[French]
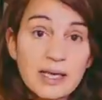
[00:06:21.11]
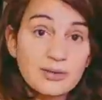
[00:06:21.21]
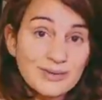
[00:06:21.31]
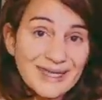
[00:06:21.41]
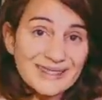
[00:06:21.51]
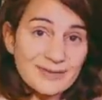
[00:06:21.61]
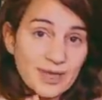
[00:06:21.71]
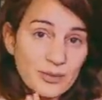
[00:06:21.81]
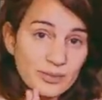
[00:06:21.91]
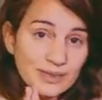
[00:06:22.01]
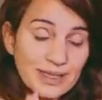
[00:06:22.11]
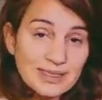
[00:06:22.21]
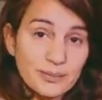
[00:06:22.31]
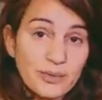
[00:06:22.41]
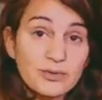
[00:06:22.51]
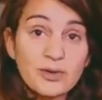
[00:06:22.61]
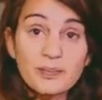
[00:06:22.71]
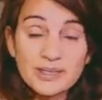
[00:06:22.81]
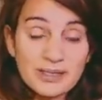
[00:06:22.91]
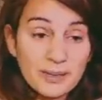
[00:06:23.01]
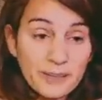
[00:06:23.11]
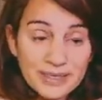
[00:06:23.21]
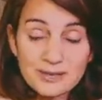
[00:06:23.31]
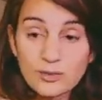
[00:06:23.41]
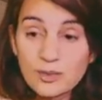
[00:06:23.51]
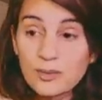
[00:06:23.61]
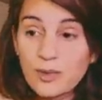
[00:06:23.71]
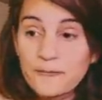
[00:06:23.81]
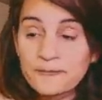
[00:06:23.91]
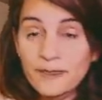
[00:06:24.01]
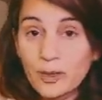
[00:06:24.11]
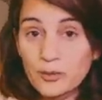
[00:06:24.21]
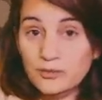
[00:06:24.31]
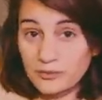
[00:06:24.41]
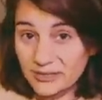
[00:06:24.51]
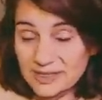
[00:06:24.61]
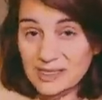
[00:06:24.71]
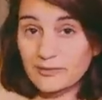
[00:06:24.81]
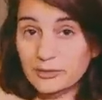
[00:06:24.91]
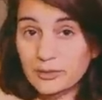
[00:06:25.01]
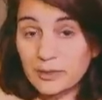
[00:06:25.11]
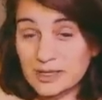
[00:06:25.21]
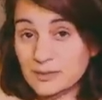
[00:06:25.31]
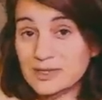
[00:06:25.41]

Donc ça, c'est vraiment très important parce qu'à partir du moment où vous fixez votre horizon.